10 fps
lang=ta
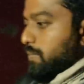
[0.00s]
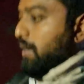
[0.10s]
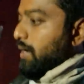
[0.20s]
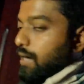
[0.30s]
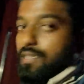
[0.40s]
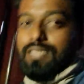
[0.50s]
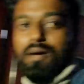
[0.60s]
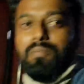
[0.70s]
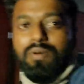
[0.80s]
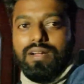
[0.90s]
வா
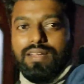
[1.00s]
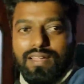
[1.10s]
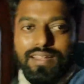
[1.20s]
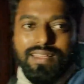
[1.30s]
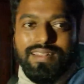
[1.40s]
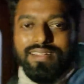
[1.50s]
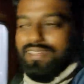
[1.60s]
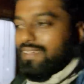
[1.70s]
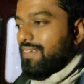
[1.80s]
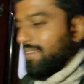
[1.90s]
செம்ம டயர்டாக
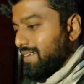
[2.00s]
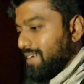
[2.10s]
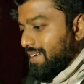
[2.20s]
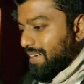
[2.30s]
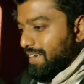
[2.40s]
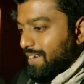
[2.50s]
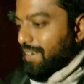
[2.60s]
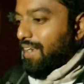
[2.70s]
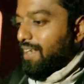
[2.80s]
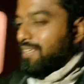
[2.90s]
இருக்குது அண்ட்
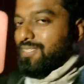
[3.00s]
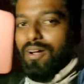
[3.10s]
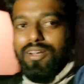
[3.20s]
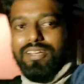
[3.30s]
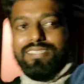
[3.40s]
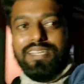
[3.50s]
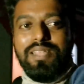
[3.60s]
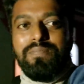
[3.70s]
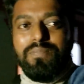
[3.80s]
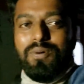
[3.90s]
நல்ல சாலிட்
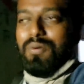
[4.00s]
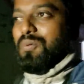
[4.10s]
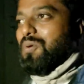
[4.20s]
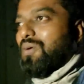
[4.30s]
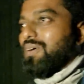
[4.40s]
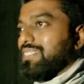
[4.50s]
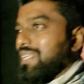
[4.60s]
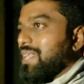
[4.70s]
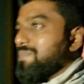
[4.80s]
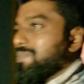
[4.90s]
ஸ்லீப் ஒரு டூ ஹவர்ஸ்
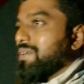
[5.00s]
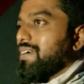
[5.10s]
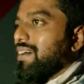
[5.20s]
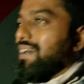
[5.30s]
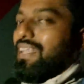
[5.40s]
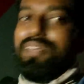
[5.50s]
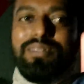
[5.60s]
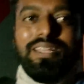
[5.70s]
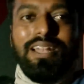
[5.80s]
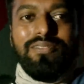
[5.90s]
ஸ்லீப் அதுலேயே
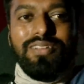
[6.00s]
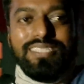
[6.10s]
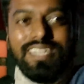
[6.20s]
வந்து நல்லா ஃப்ரெஷ்